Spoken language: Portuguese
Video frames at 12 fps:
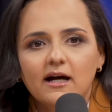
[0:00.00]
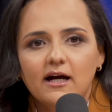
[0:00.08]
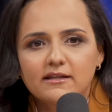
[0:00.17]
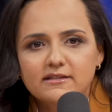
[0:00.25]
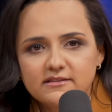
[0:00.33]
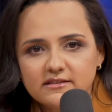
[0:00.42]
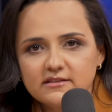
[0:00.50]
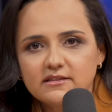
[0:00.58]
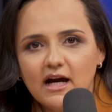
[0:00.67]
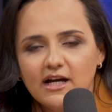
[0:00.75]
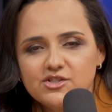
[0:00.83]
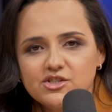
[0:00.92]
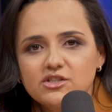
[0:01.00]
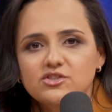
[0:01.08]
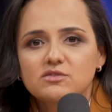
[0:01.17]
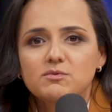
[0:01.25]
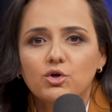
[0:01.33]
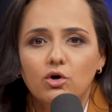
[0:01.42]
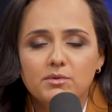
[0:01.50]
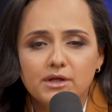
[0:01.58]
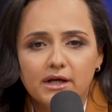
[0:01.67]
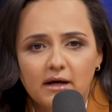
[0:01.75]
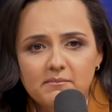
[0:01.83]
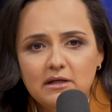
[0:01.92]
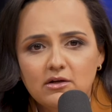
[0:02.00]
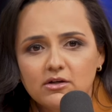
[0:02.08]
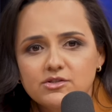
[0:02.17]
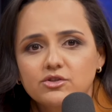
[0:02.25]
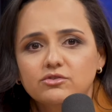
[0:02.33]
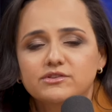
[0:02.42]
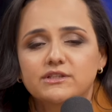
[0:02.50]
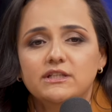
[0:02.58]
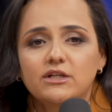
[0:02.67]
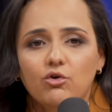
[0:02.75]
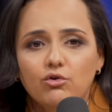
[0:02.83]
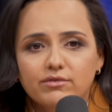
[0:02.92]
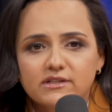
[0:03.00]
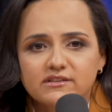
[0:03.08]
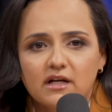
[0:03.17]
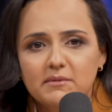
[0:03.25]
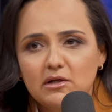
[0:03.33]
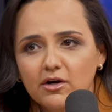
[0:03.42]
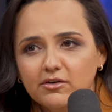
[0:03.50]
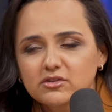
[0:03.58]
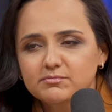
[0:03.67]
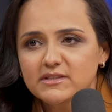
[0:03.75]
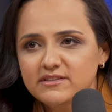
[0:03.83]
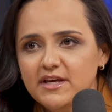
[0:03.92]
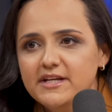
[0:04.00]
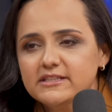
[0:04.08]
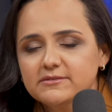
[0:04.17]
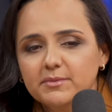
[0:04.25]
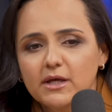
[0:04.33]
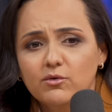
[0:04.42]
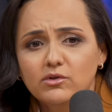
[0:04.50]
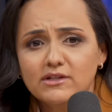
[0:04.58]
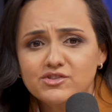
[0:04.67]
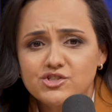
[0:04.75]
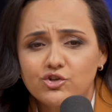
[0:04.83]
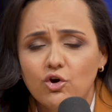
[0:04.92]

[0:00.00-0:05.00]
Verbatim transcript: a necessidade de me comunicar melhor, de conseguir conversar melhor com os pacientes. Porque quando a gente